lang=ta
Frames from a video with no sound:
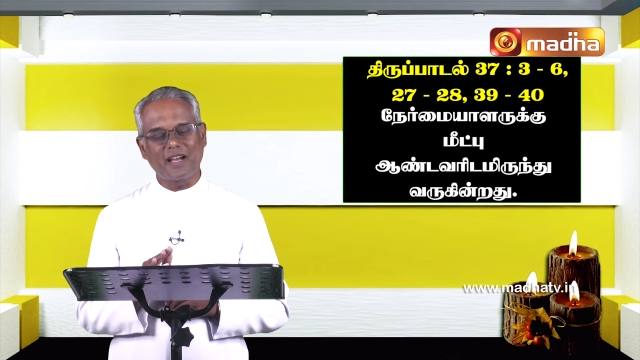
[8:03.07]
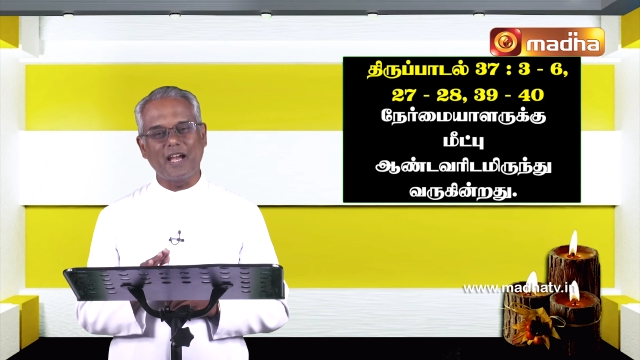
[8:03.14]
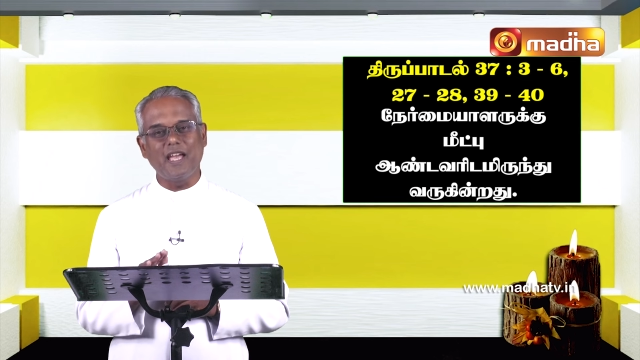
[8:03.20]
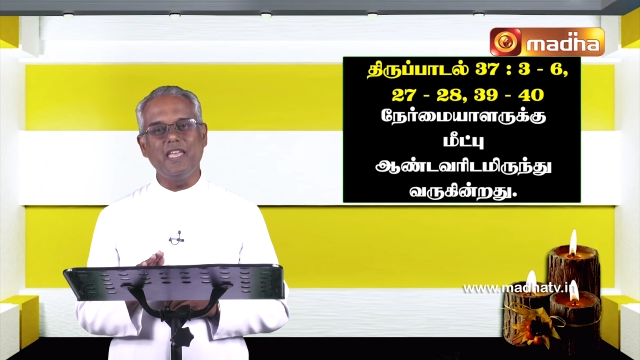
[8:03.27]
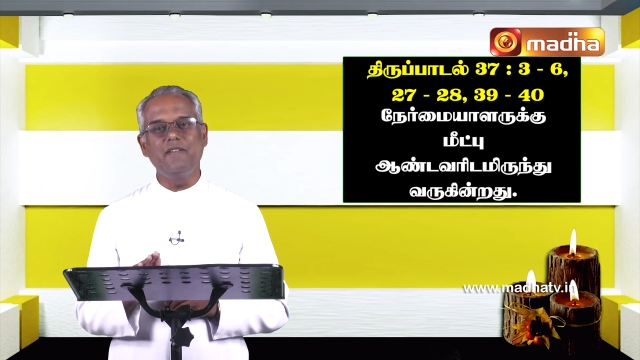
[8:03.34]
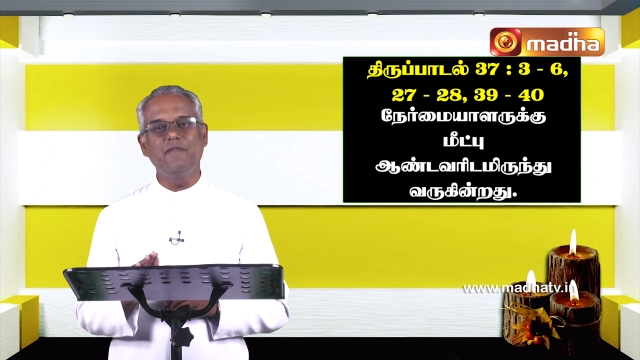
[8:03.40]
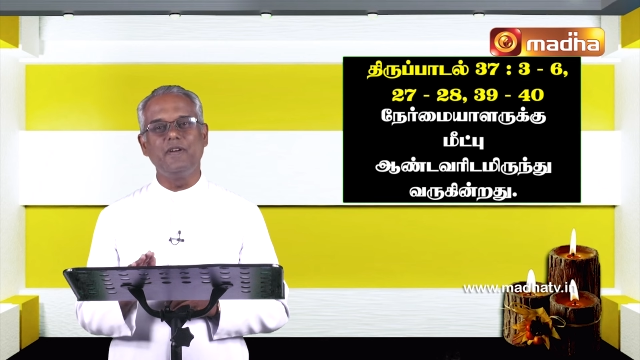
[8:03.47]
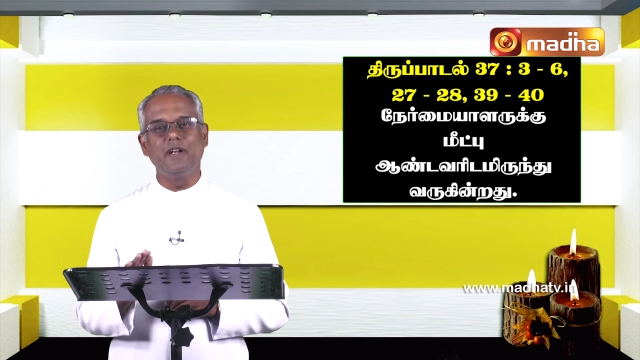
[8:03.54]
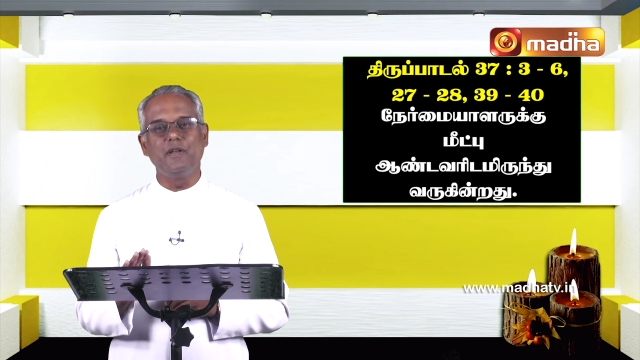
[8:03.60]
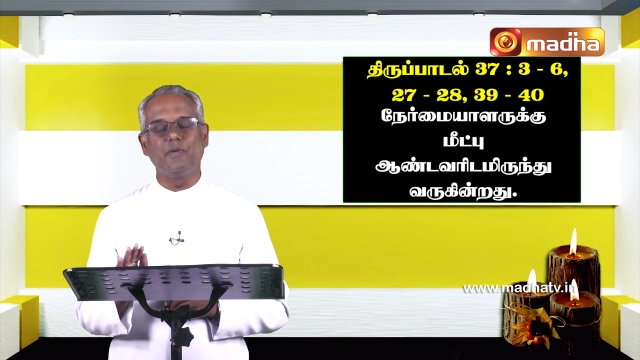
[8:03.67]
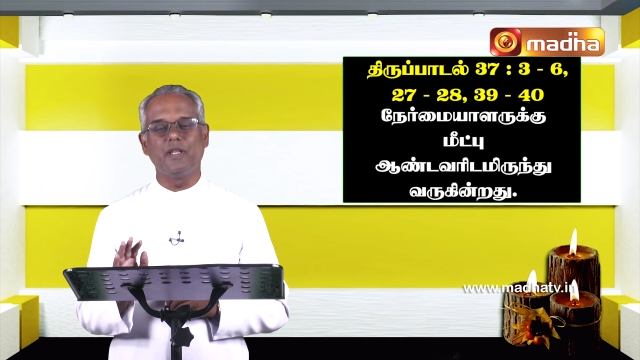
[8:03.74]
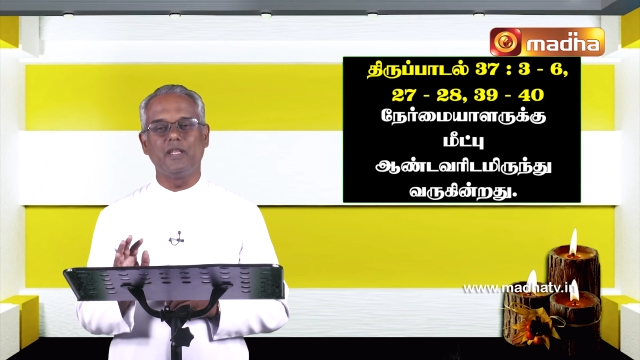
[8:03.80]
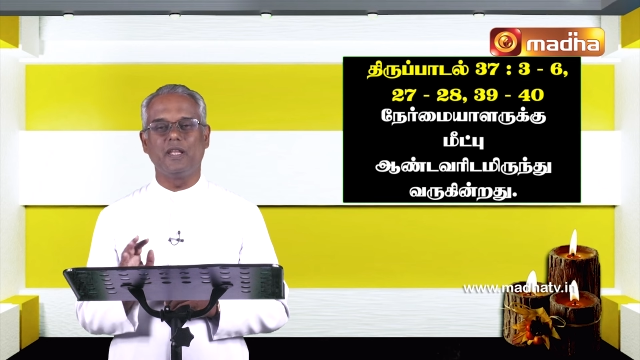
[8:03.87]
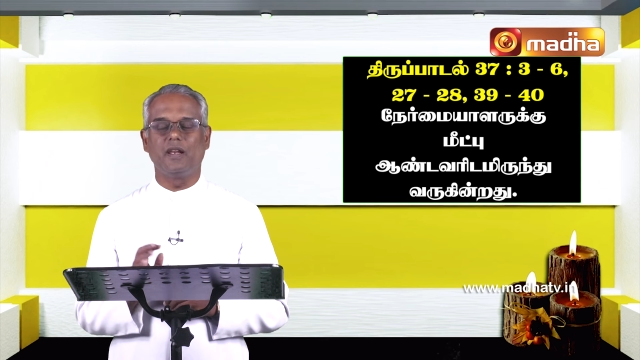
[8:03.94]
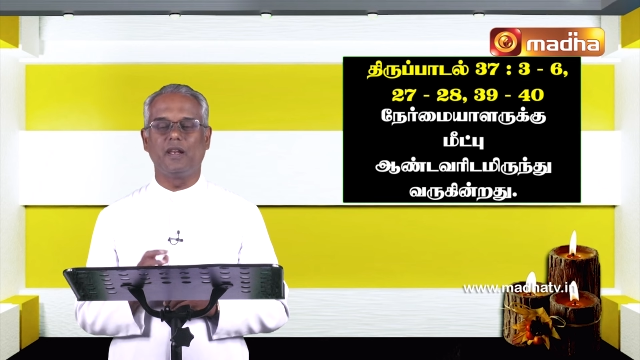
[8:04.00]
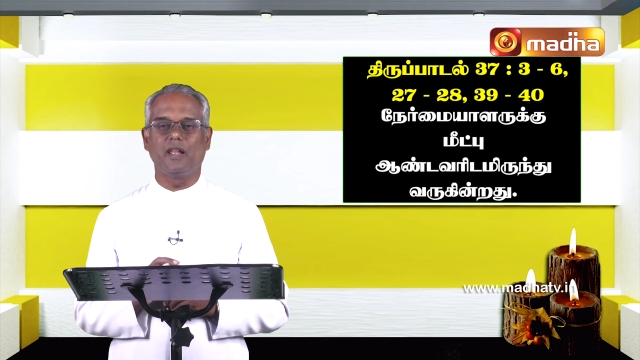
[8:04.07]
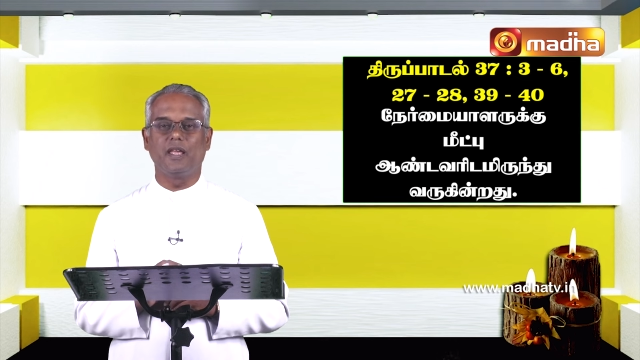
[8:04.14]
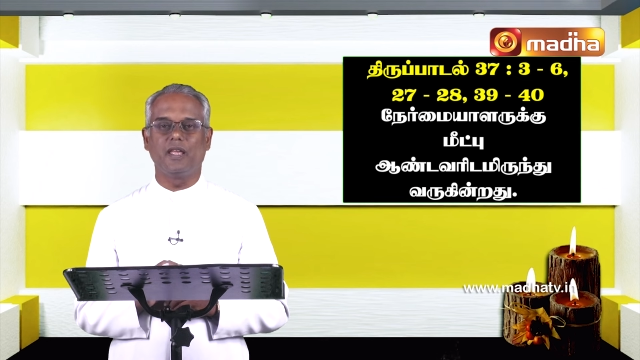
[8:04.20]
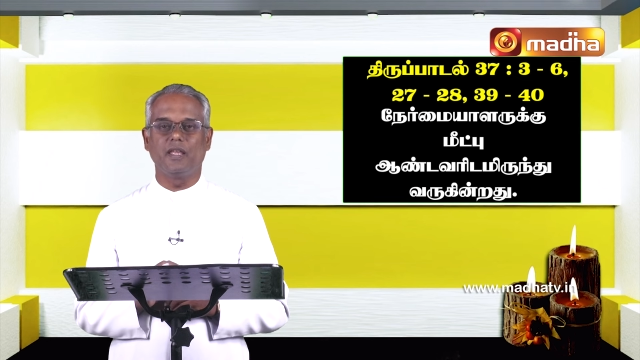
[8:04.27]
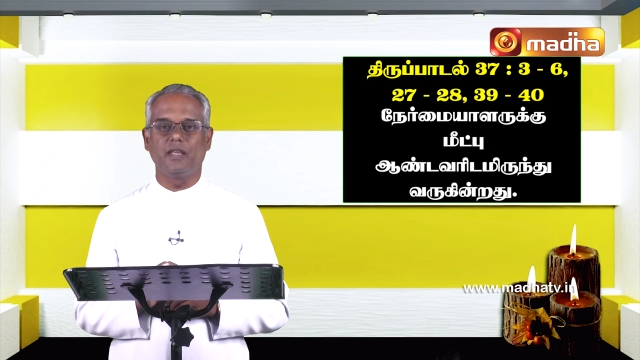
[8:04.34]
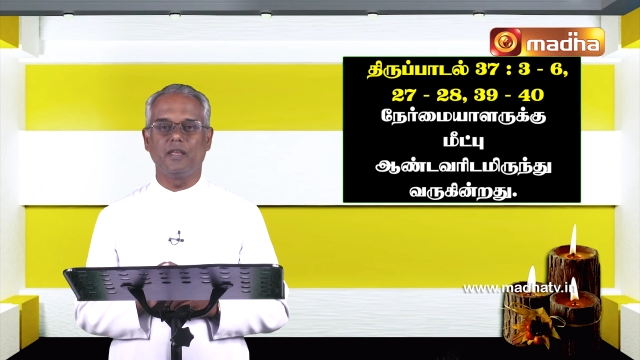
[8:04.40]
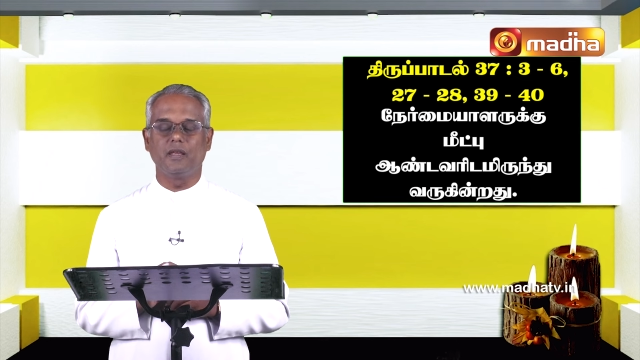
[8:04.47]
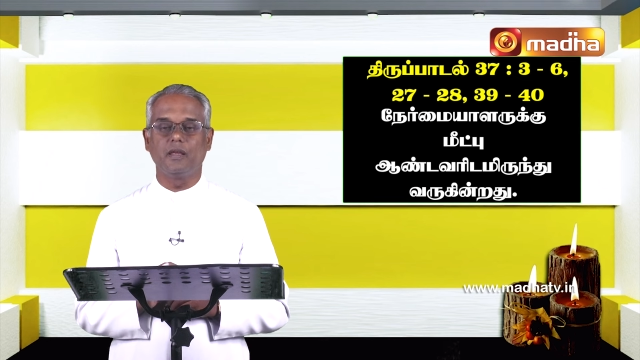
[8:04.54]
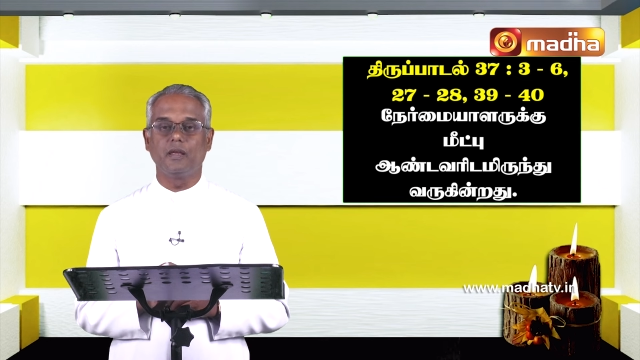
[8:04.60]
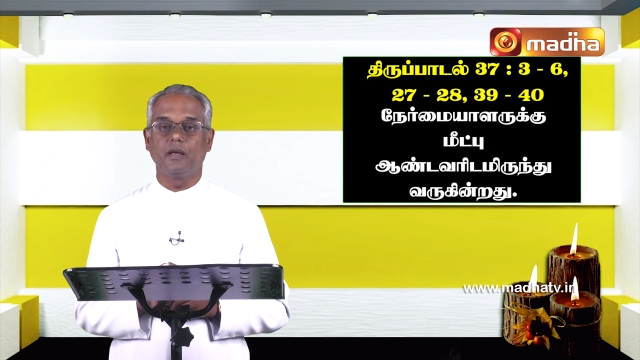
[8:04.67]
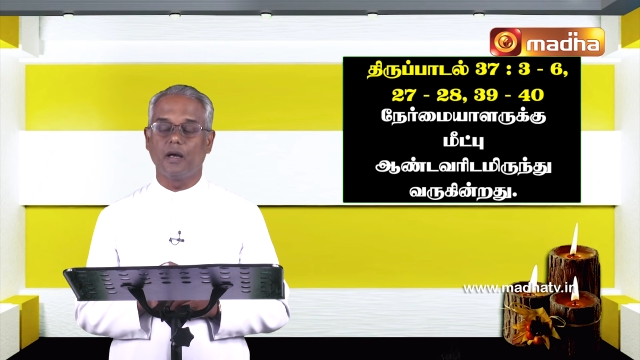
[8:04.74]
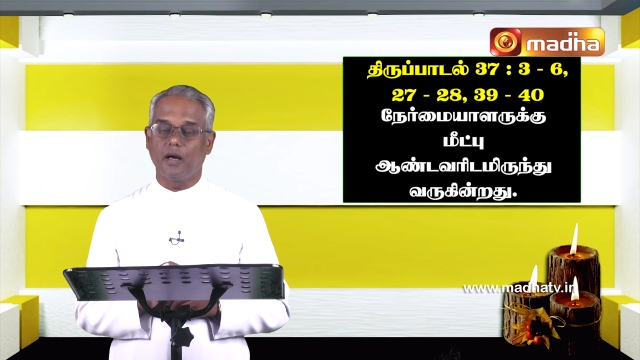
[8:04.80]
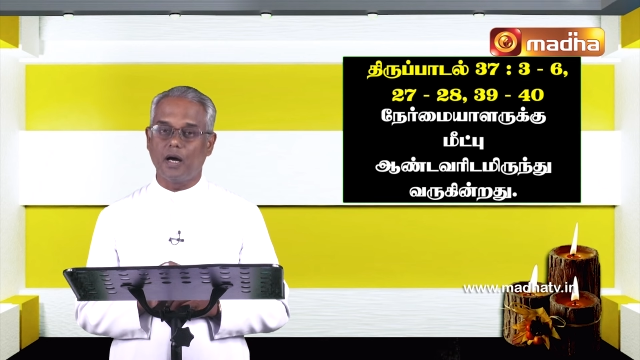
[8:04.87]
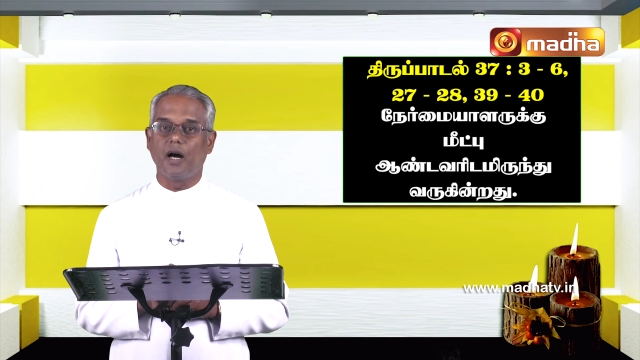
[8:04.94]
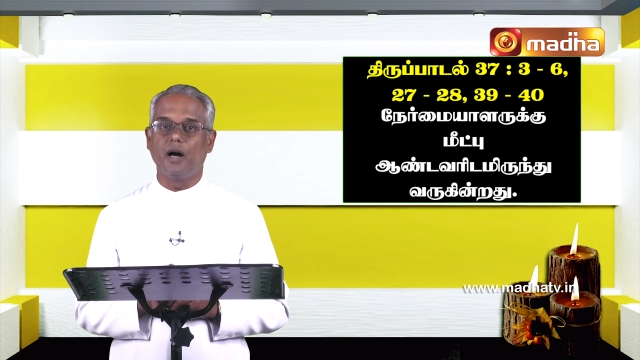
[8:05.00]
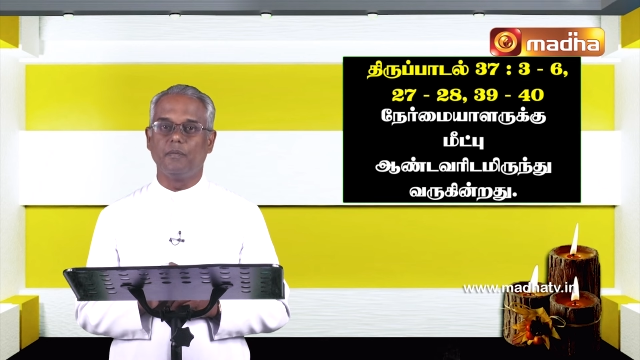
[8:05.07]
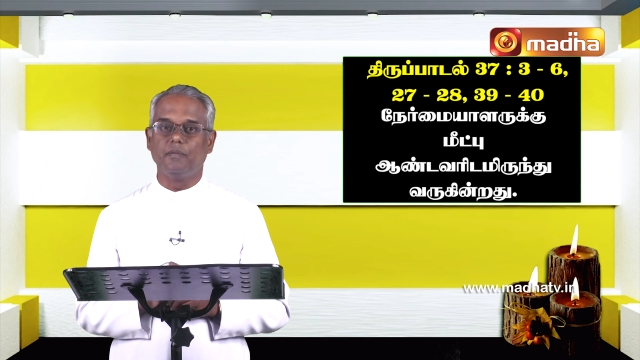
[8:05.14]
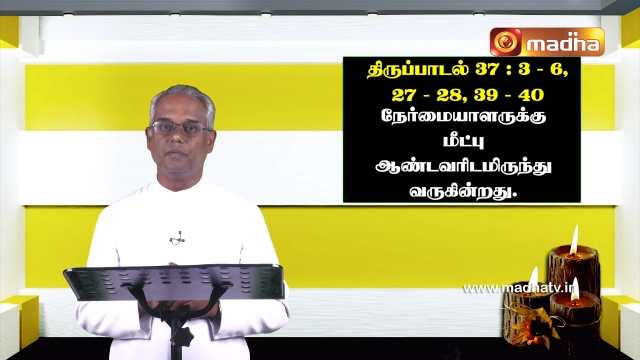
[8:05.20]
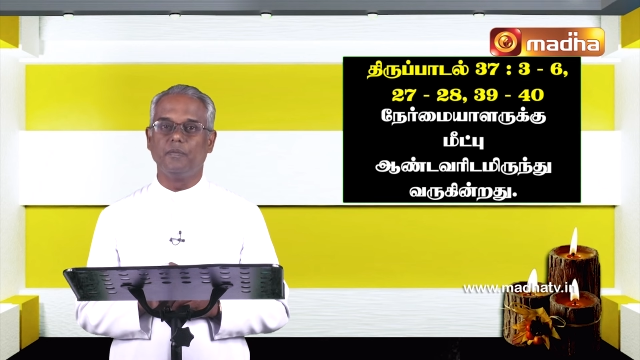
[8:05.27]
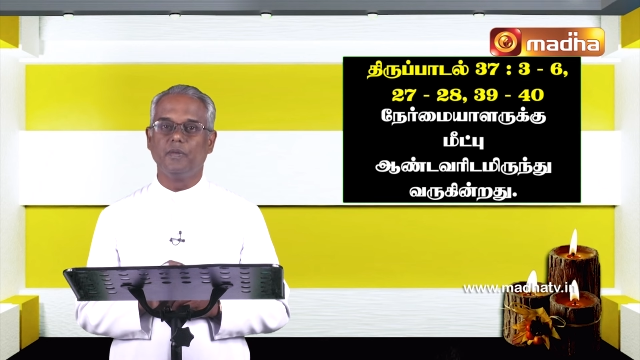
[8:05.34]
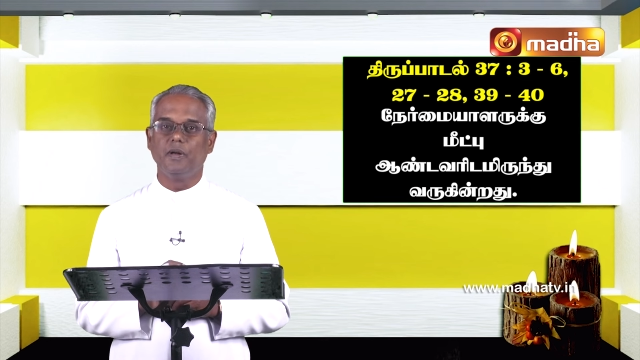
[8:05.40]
கைவிடுவதில்லை ஆம்